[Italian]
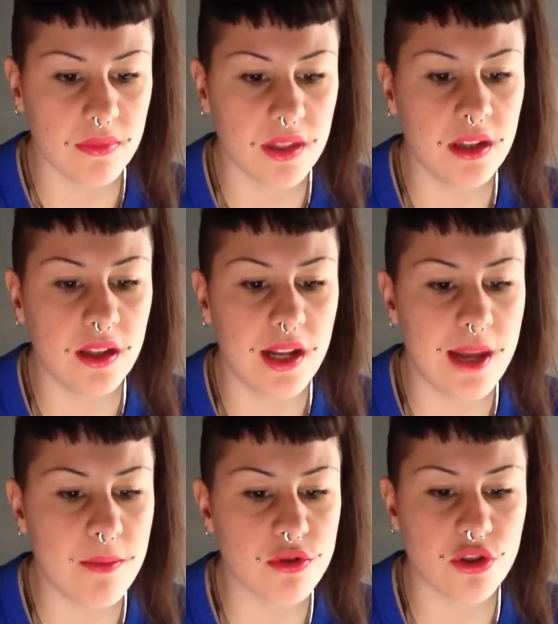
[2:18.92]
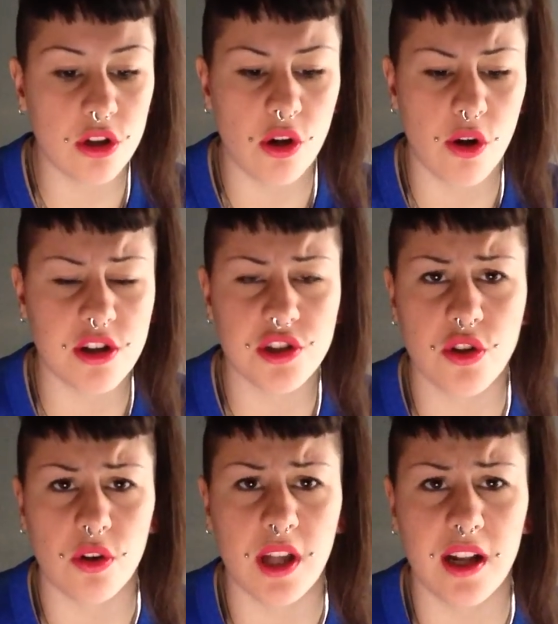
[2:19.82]
Mm, lemon soda, orange
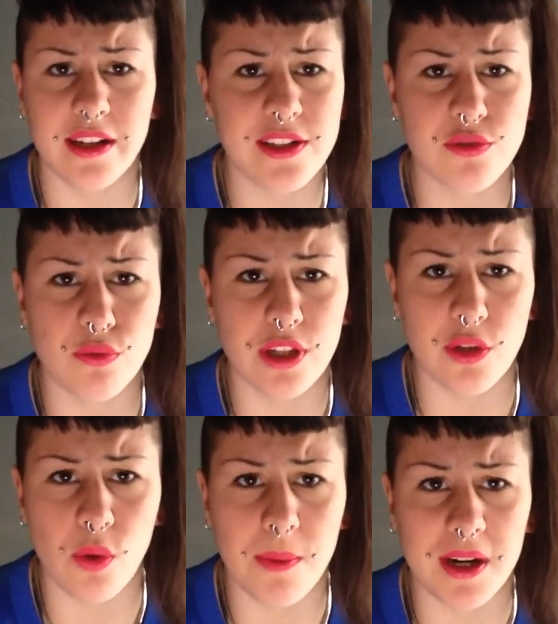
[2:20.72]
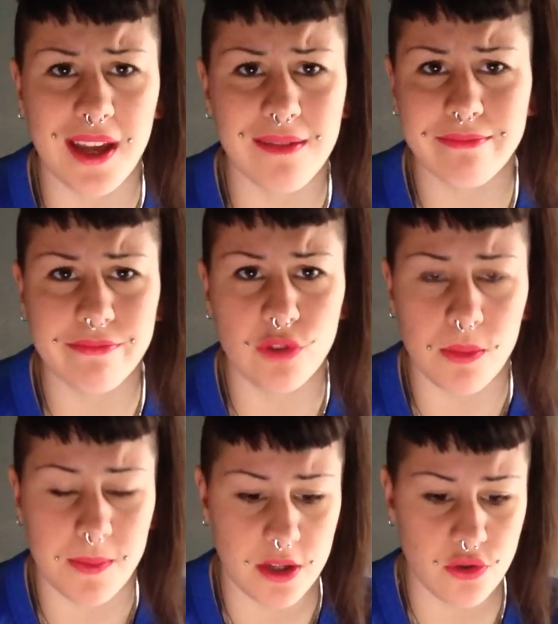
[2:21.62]
soda? Nessuno delle due perché non
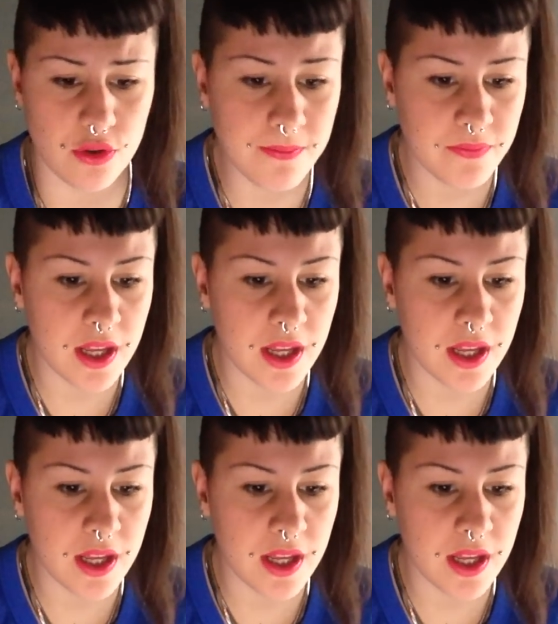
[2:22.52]
mi piacciono.